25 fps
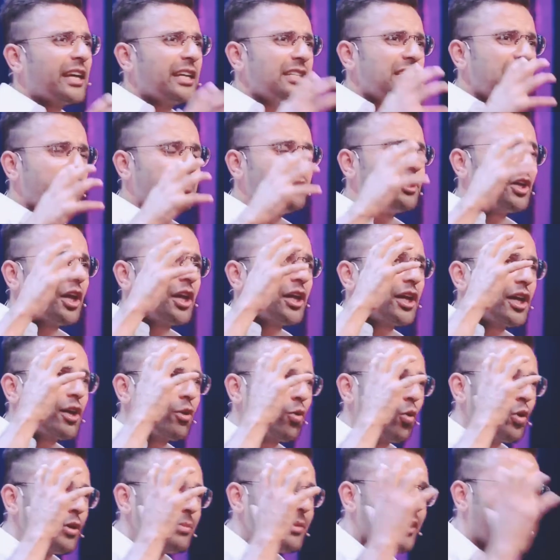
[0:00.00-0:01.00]
किसी भी तरह
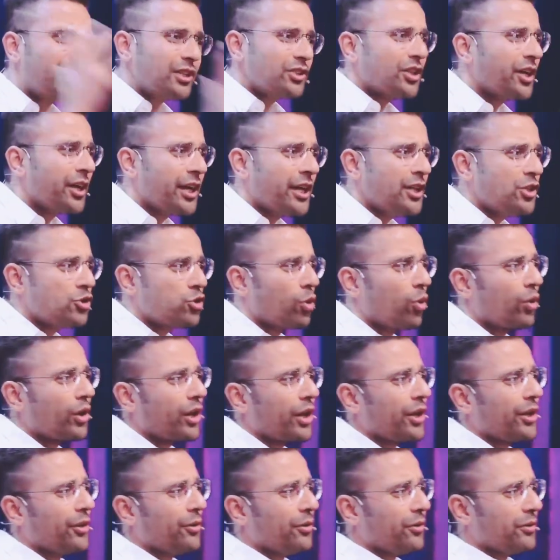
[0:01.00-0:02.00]
की कोई भी कसर नहीं
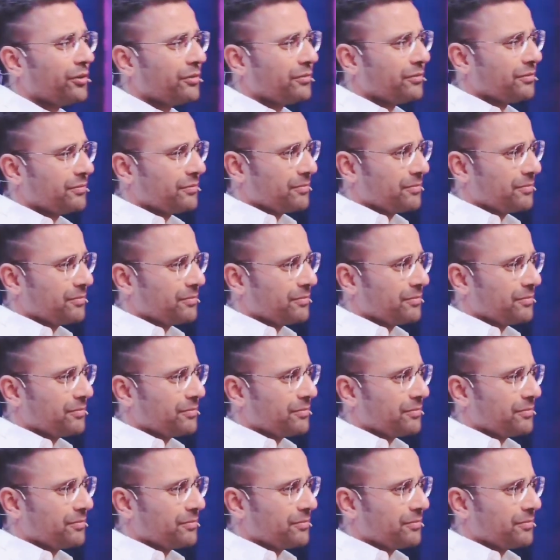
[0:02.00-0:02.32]
छोड़ रहे हो